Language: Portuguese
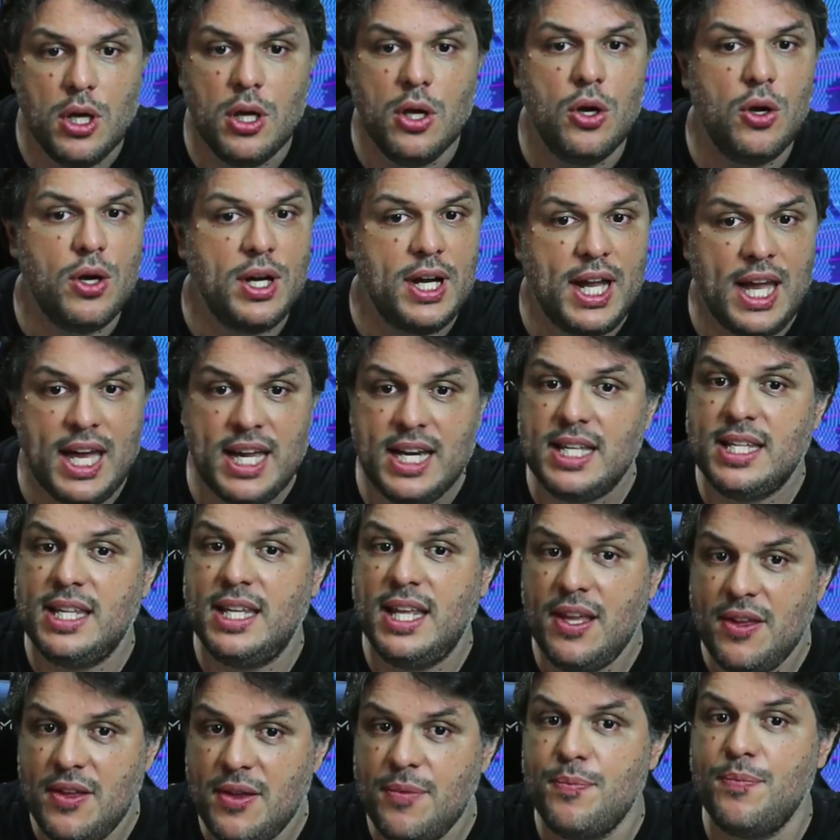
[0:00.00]
cara
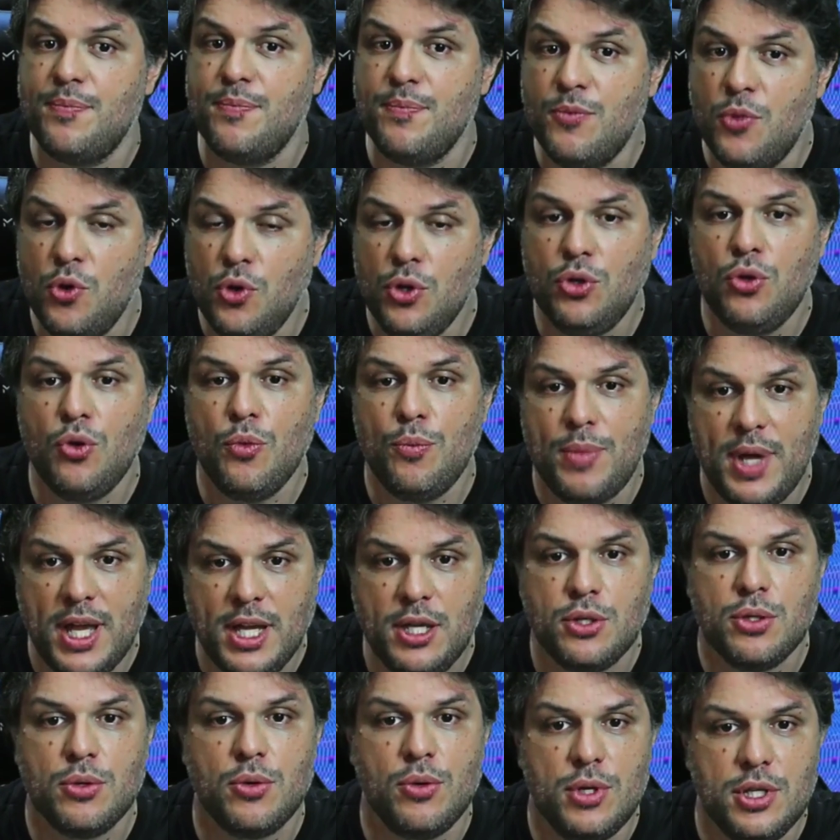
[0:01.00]
era tá muito bem
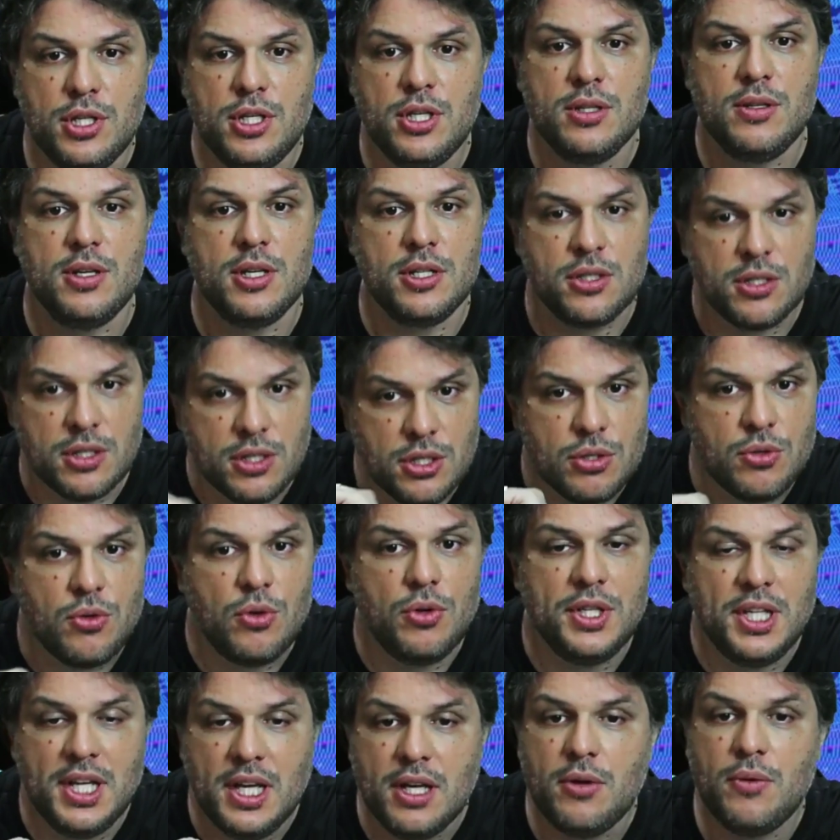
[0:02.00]
escondido, acho que
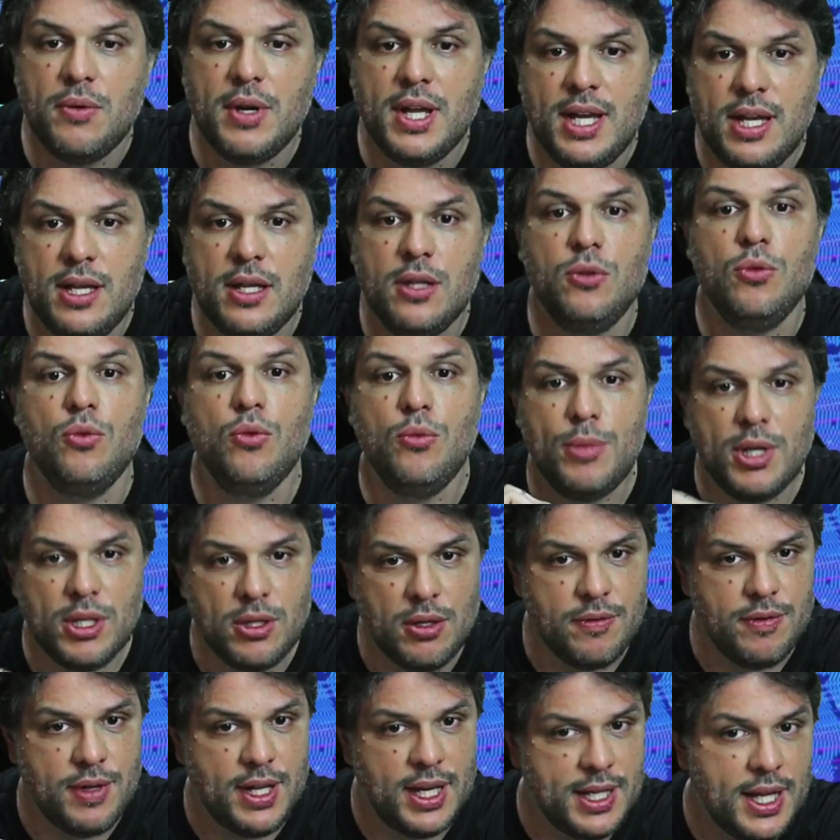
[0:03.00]
esconderam ele numa
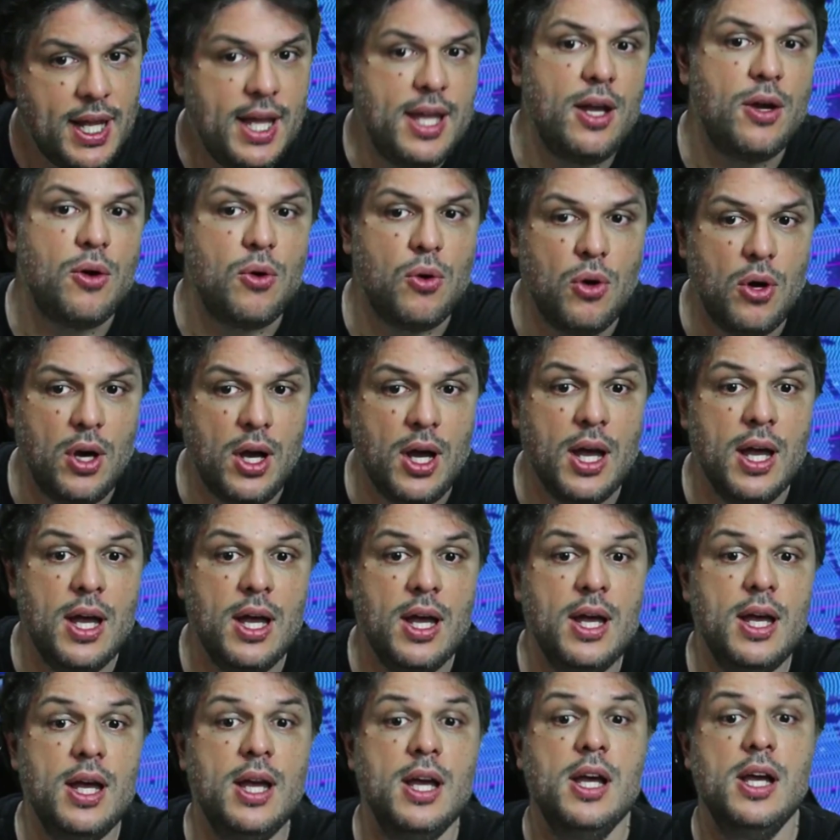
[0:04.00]
novela da Record.
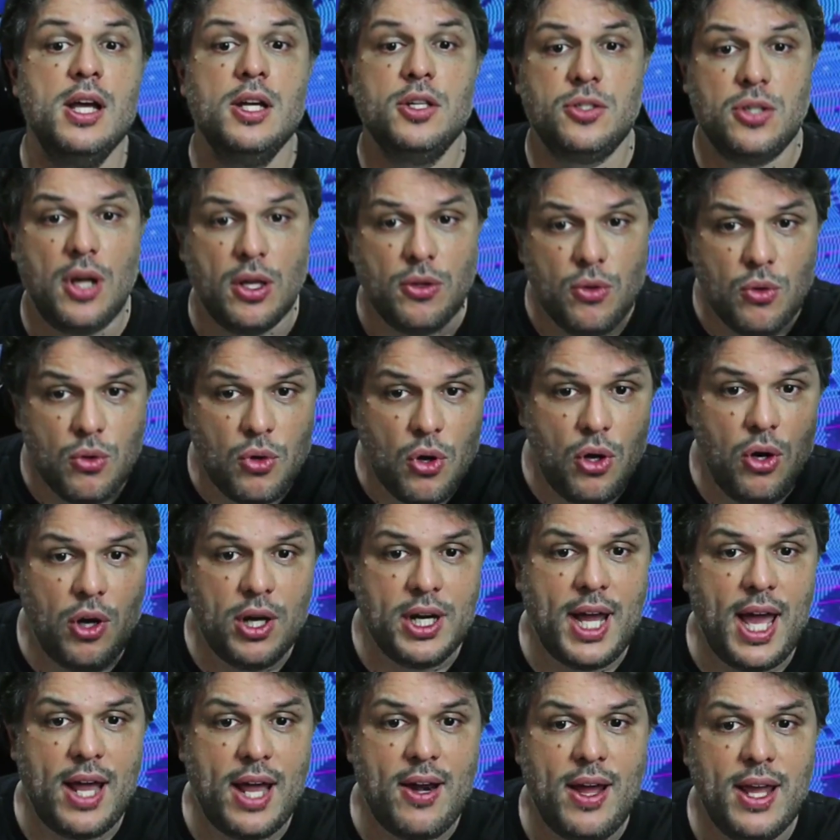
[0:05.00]
Só não
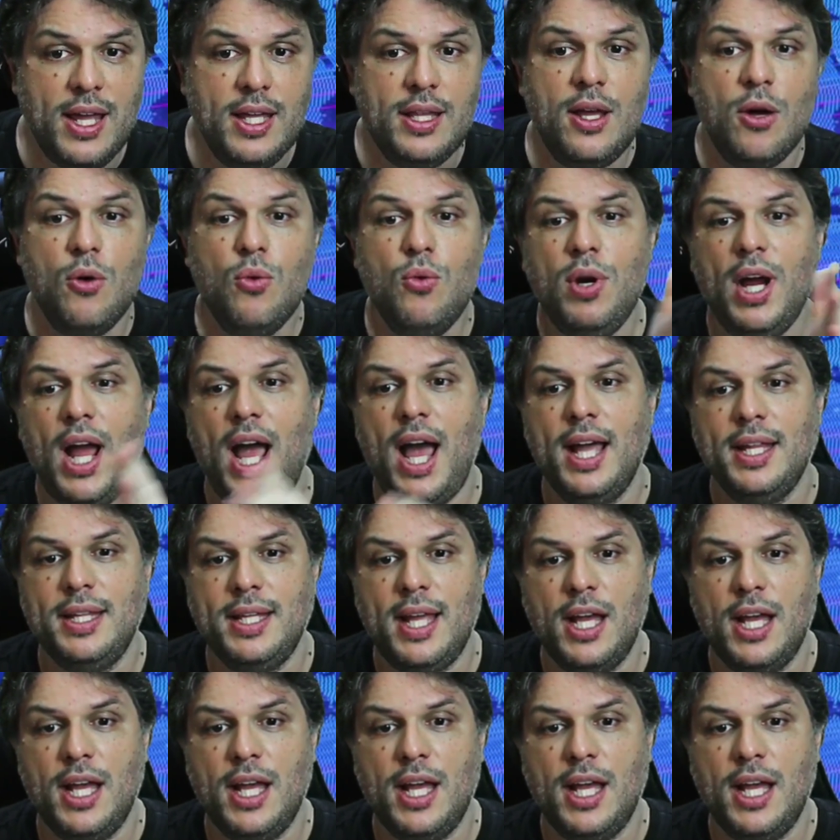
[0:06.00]
colocaram ainda um cartaz